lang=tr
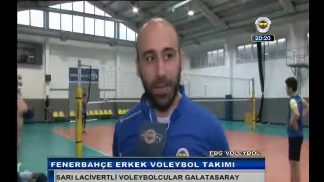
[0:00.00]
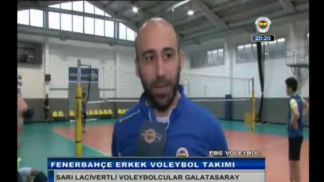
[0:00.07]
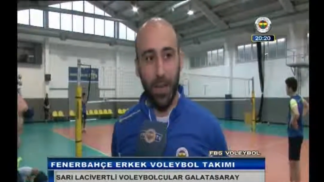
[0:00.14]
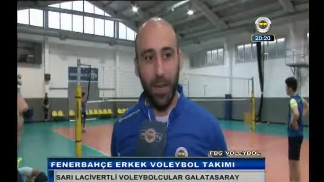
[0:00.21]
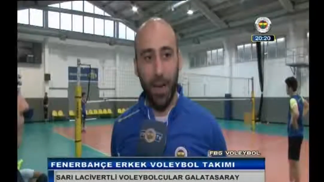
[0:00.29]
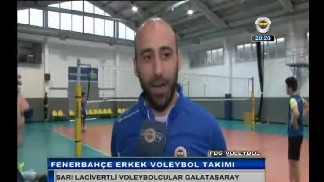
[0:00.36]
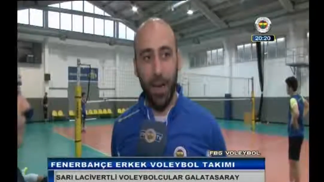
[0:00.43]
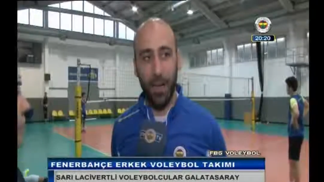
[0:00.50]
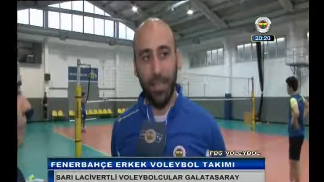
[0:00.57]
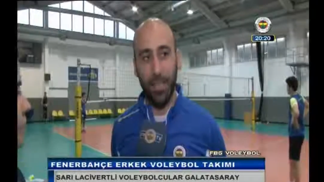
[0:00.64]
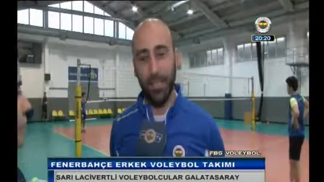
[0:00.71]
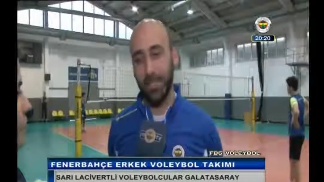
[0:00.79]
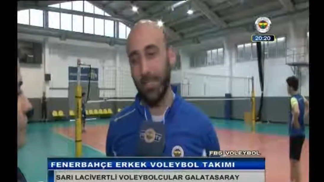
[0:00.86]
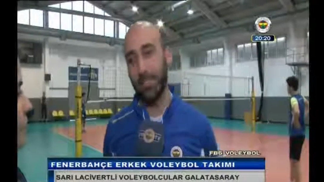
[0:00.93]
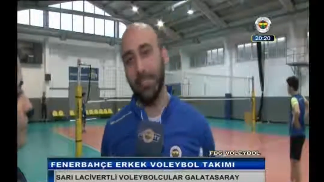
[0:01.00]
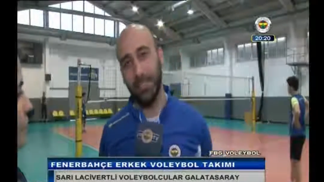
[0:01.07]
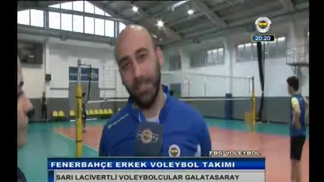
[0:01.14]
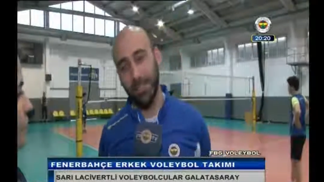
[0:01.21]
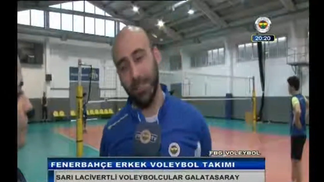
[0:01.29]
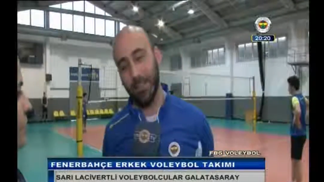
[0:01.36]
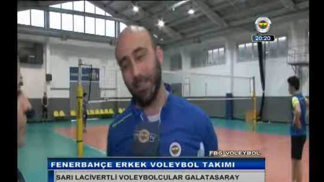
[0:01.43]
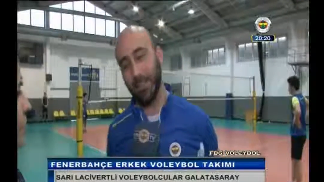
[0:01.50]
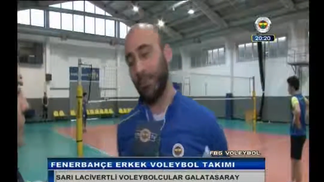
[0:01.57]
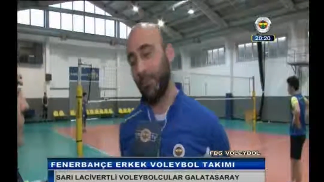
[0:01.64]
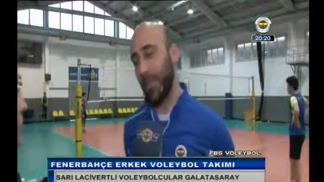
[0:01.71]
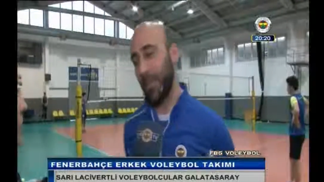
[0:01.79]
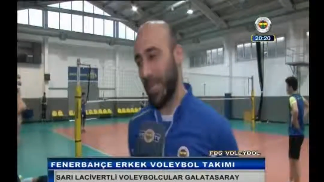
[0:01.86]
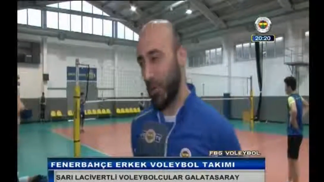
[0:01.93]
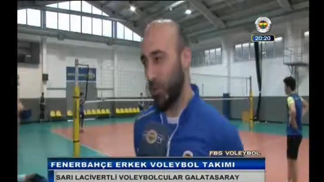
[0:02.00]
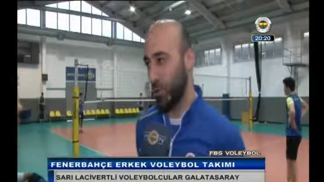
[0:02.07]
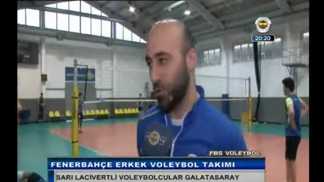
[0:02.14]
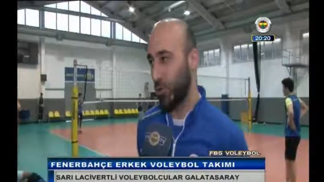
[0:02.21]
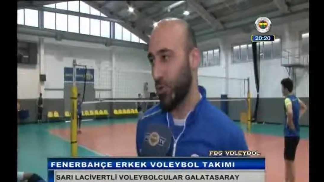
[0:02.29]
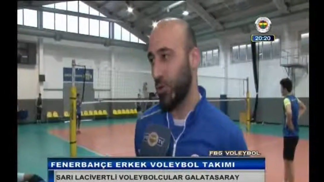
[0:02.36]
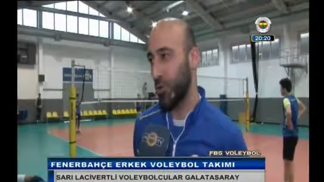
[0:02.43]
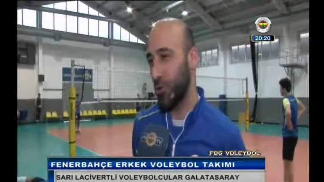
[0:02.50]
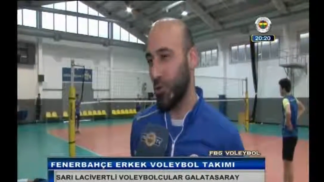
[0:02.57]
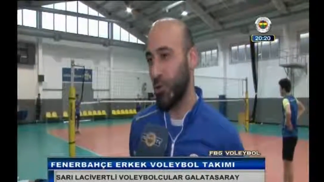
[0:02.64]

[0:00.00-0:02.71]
E, herkesi bekliyoruz.